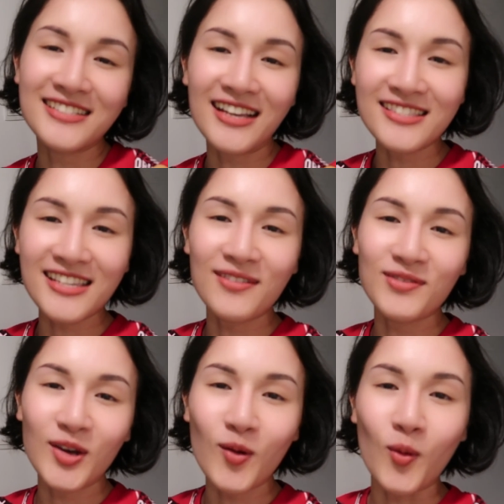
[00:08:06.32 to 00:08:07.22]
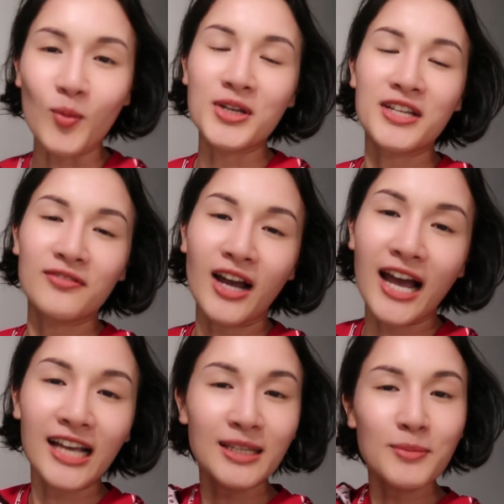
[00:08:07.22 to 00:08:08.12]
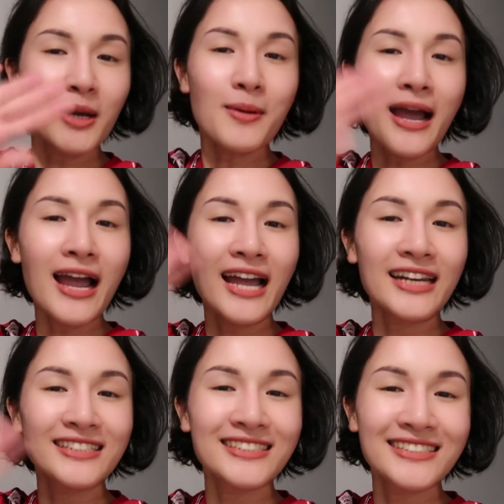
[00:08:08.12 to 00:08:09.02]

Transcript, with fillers: thời gian xem video của mình và tạm biệt các bạn.